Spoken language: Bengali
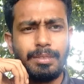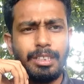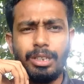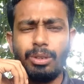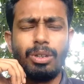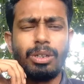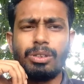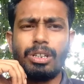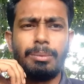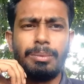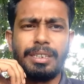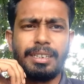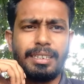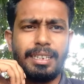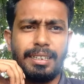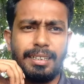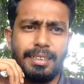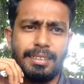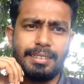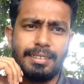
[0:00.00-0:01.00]
এগুলো তার
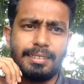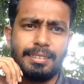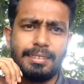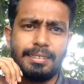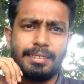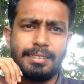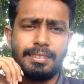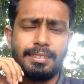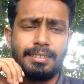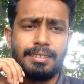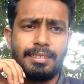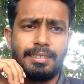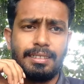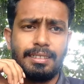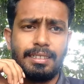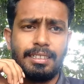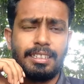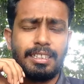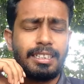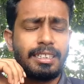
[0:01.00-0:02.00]
মিথ্যা না
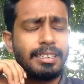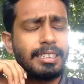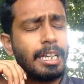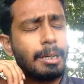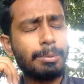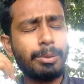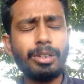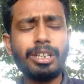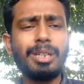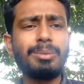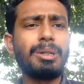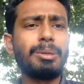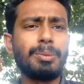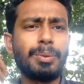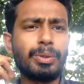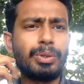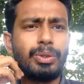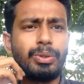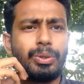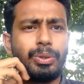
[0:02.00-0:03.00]
তারপরে কিভাবে
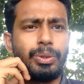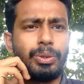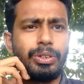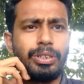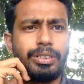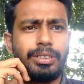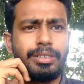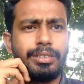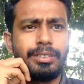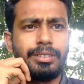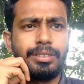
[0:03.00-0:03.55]
পছন্দ করেন